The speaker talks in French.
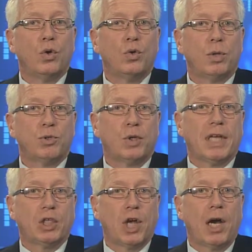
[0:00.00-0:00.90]
une option
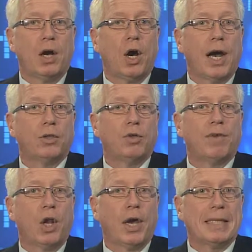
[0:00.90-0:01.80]
d'achat aura une
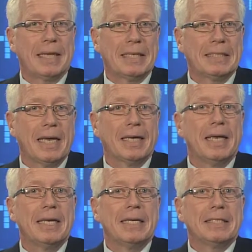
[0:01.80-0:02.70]
valeur intrinsèque
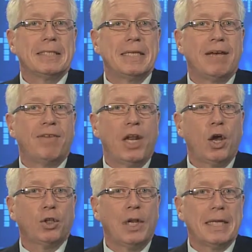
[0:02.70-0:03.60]
si la
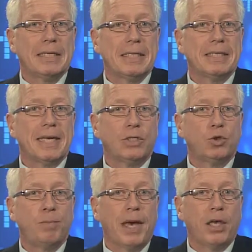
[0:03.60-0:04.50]
valeur de l'indice est
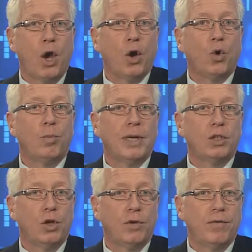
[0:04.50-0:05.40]
supérieure au prix
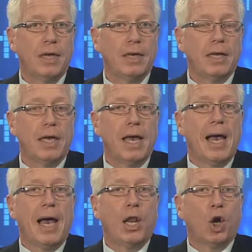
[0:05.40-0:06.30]
de levée,
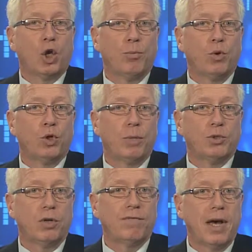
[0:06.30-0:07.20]
alors que pour une
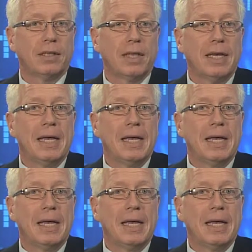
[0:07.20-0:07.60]
option de vente,